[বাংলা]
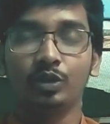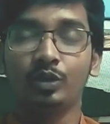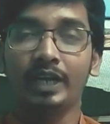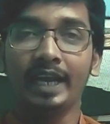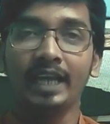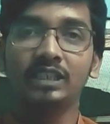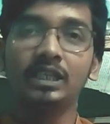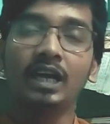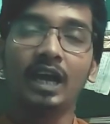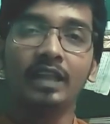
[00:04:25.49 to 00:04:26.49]
তো
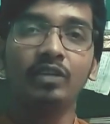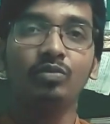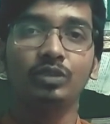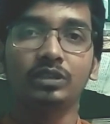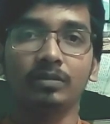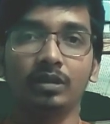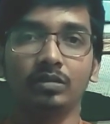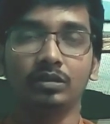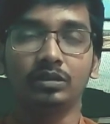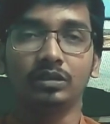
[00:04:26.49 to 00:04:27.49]
ট্যাক্সটা কাদের উপর
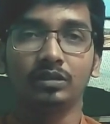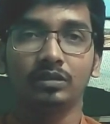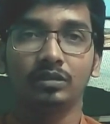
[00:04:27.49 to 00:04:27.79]
চাপানো হচ্ছে